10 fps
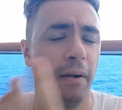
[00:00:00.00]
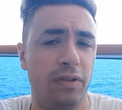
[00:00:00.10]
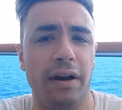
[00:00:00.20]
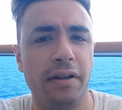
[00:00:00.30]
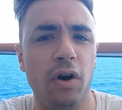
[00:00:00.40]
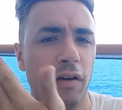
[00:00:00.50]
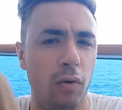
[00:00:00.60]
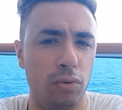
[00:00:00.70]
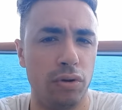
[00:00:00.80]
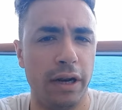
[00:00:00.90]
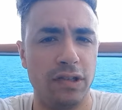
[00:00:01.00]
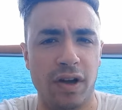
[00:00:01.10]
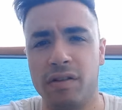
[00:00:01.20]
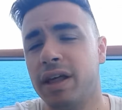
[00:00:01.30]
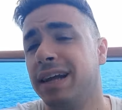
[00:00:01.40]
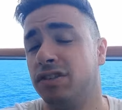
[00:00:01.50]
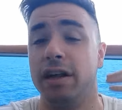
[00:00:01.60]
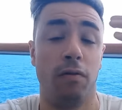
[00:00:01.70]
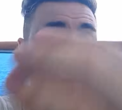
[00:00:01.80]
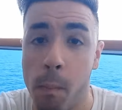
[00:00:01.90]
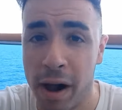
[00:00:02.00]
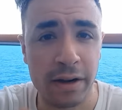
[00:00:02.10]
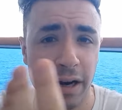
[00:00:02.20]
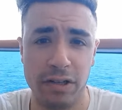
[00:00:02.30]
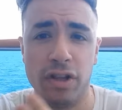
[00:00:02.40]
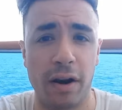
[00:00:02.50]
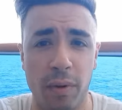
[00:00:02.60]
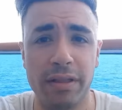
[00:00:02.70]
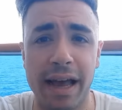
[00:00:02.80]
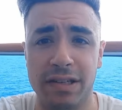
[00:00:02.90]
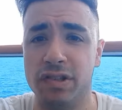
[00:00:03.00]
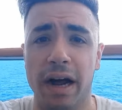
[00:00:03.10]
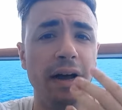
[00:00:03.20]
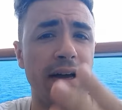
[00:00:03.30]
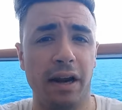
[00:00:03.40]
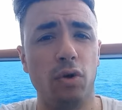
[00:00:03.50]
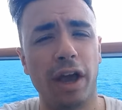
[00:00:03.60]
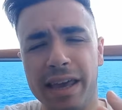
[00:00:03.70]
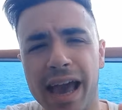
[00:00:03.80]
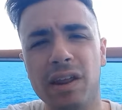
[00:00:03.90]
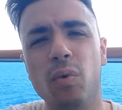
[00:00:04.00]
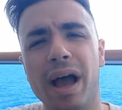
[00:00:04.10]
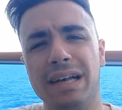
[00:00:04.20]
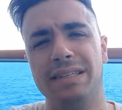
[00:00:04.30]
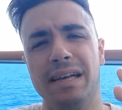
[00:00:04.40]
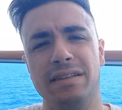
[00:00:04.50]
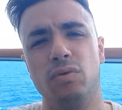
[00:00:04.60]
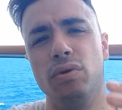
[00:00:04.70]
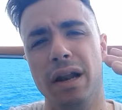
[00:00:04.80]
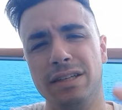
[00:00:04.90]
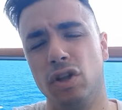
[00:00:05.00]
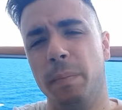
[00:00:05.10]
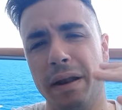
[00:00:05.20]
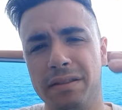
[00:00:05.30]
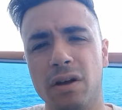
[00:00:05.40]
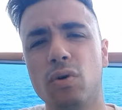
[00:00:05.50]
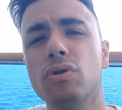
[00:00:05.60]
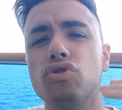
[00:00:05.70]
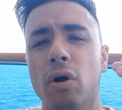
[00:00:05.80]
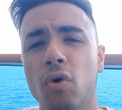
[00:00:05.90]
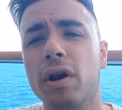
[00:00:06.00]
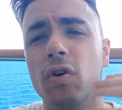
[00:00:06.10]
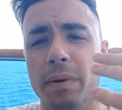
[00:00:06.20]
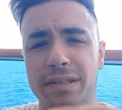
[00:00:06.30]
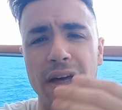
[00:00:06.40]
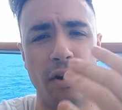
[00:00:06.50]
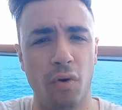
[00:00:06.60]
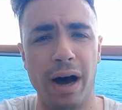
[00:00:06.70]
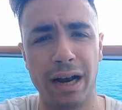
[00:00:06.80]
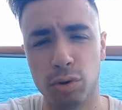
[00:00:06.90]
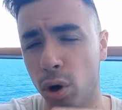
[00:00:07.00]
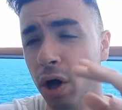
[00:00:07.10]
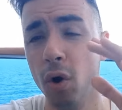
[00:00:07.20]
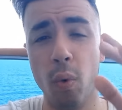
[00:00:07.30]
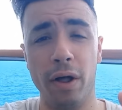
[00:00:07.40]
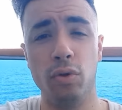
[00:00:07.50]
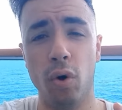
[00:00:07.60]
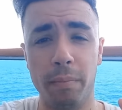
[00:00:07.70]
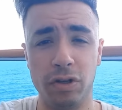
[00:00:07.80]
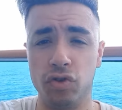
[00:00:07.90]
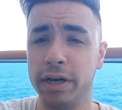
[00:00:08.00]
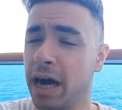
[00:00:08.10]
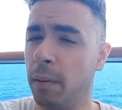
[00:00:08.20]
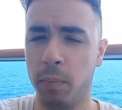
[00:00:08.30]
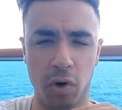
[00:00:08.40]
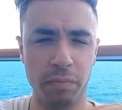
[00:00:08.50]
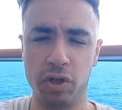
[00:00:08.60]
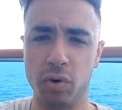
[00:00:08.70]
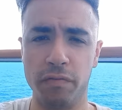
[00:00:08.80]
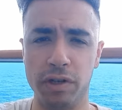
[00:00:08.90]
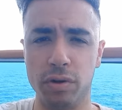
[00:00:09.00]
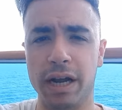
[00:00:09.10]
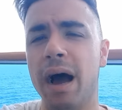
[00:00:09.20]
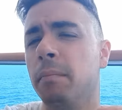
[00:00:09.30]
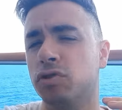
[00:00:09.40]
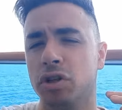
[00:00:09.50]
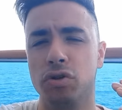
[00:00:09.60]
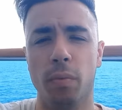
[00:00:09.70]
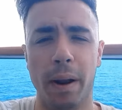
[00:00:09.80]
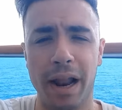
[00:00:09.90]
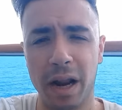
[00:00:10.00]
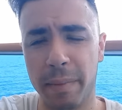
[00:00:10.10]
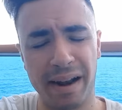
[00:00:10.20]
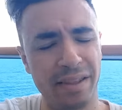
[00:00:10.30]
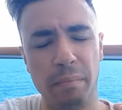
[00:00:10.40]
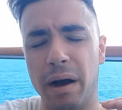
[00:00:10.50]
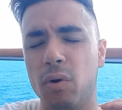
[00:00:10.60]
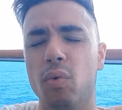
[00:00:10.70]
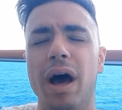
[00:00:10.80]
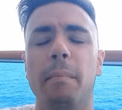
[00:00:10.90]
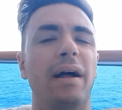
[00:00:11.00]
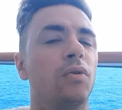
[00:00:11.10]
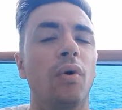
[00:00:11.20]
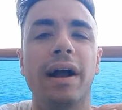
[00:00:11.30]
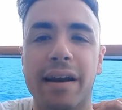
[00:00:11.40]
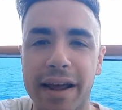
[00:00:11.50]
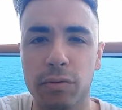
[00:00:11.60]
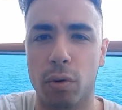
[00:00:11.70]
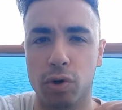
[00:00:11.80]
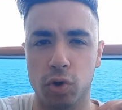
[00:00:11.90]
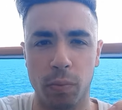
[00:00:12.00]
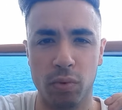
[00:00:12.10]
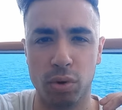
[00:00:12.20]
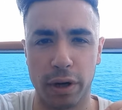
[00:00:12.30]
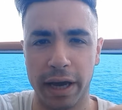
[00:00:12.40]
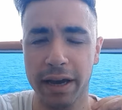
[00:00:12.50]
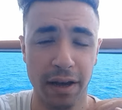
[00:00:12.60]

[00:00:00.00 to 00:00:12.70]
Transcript: Danilo l'aveva dovuto utilizzare a destra, manca l'esterno a destra. Credo che ieri UEA sia stato utilizzato a partita in corso ancora come esterno alto quando l'ha messo in campo. Non mi sono visto i cambi, ho sentito parlare bene di Mbangula, ma non credo a questo punto che